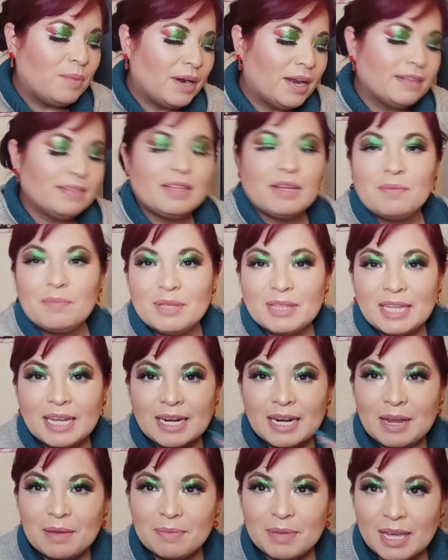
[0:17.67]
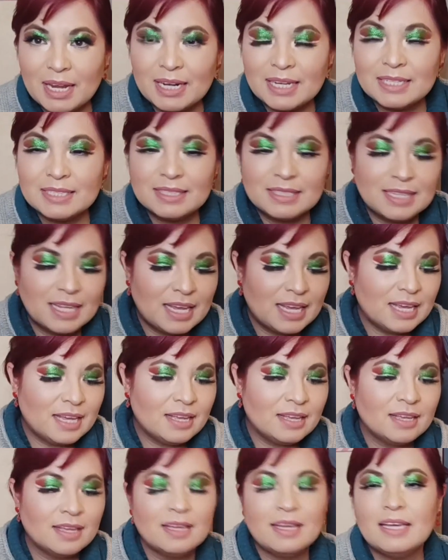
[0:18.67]
para terminar labiales
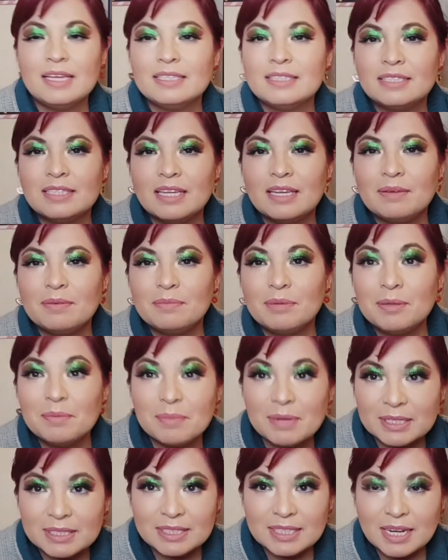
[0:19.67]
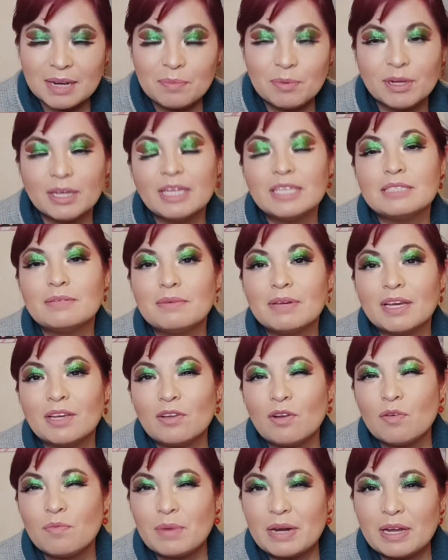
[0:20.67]
de este bimestre porque ya saben
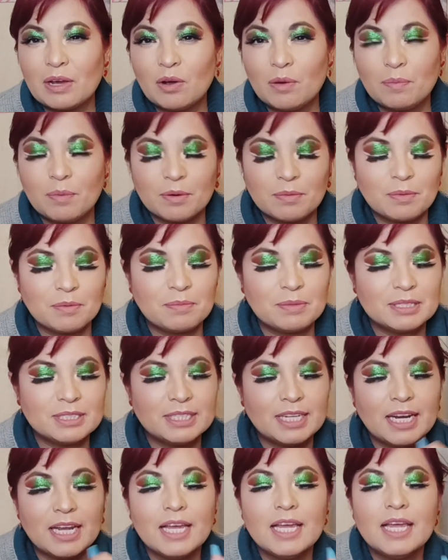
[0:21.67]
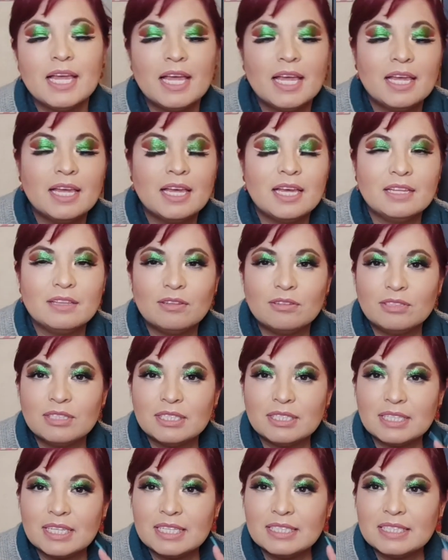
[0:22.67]
que yo lo manejo por bimestre
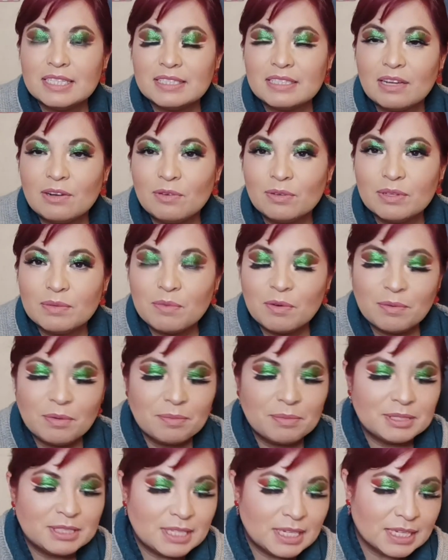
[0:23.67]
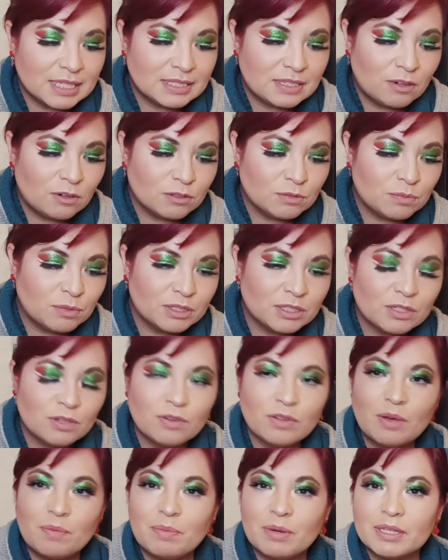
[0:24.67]
entonces este es el último bimestre que se los
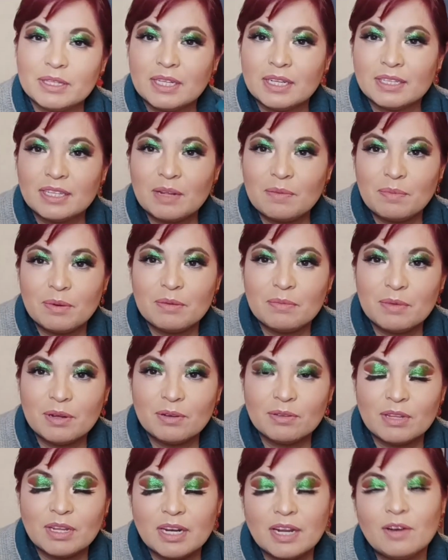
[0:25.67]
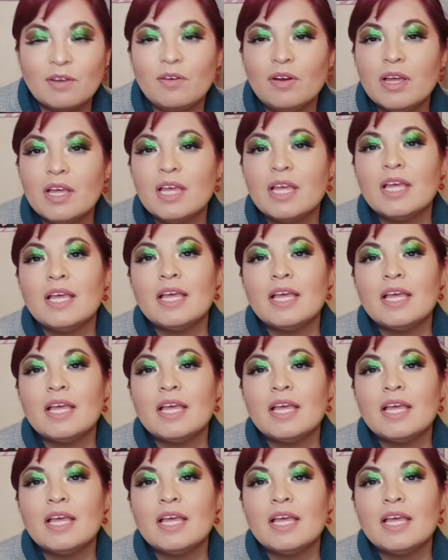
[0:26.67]
muestro y a partir del primero de enero